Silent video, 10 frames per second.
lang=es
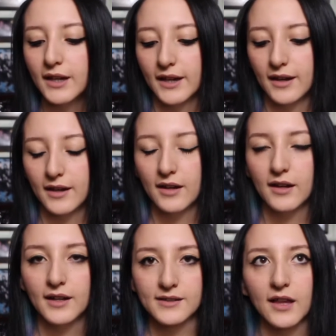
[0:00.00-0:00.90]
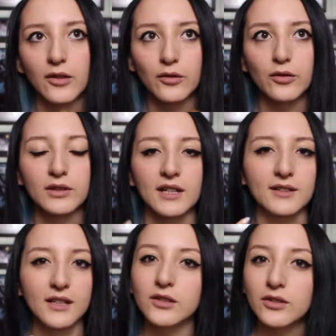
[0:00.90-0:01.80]
Eh, he estado
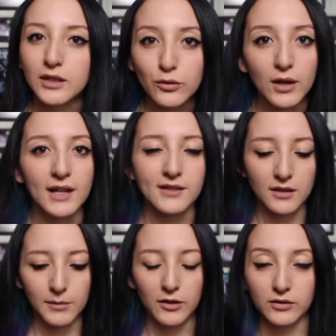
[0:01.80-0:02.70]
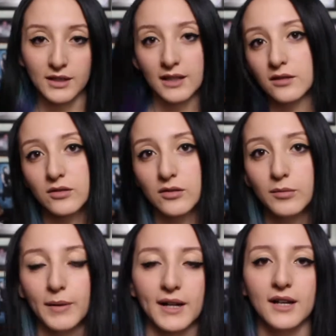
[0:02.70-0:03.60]
tratando de no alacérmelo tanto
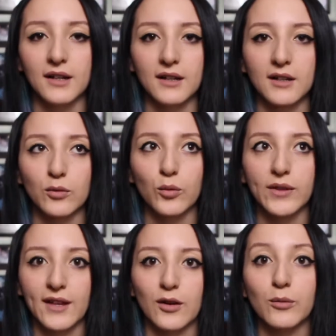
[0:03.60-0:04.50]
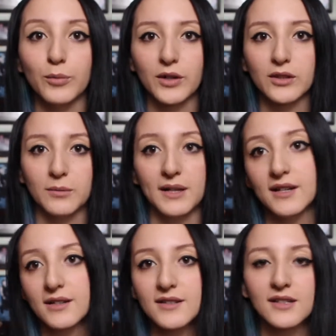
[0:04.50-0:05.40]
para cuidarlo un poquito
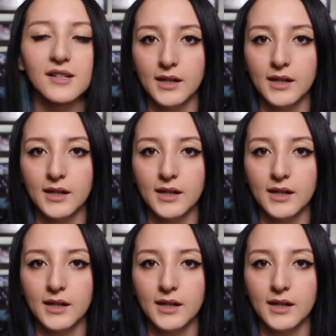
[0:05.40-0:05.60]
más